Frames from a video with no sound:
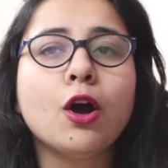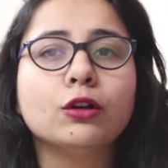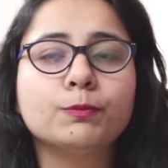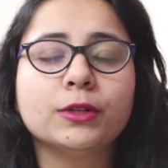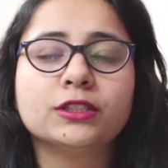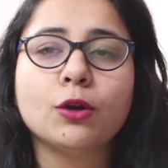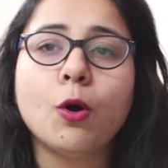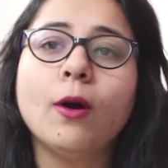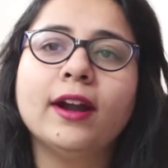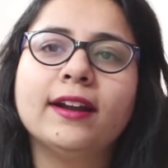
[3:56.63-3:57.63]
और ऊपर से
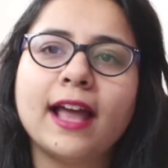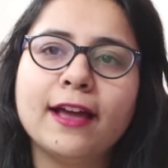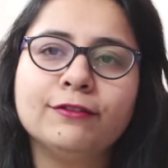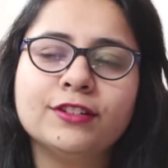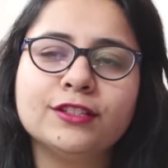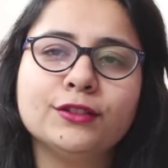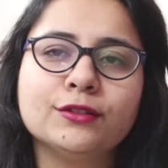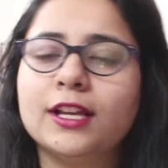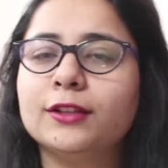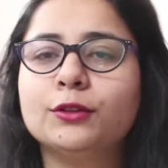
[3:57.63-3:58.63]
और ड्राई फ्रिजी
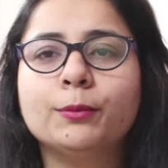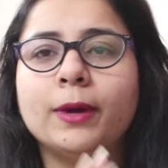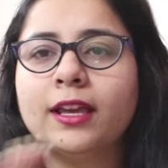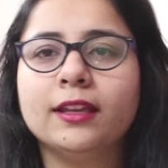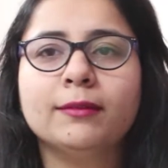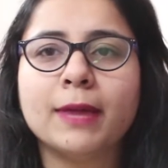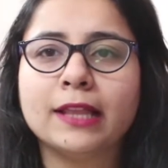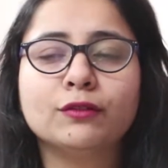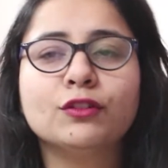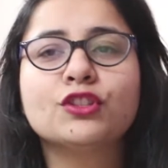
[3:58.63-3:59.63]
हो जाए तो भाई
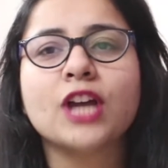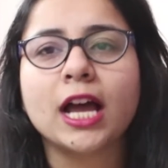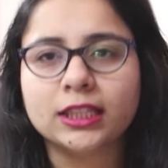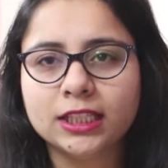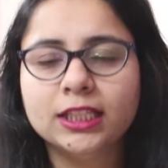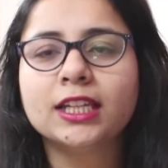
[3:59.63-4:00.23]
मैं तो वो चाहती ही